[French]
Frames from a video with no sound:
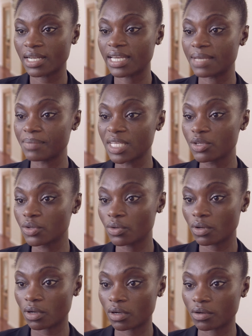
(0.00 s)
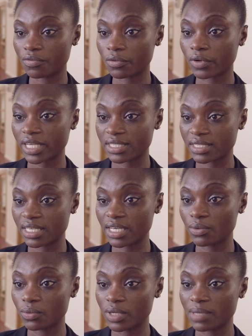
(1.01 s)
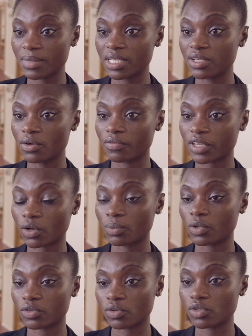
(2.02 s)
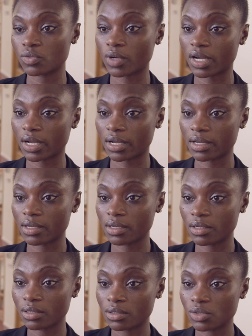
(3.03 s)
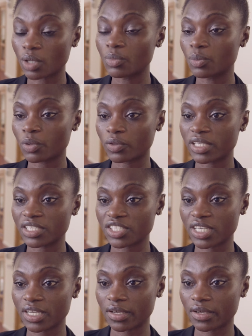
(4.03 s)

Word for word: les milieux euh, forestiers ou les milieux environnementaux soient, soient mieux protégés.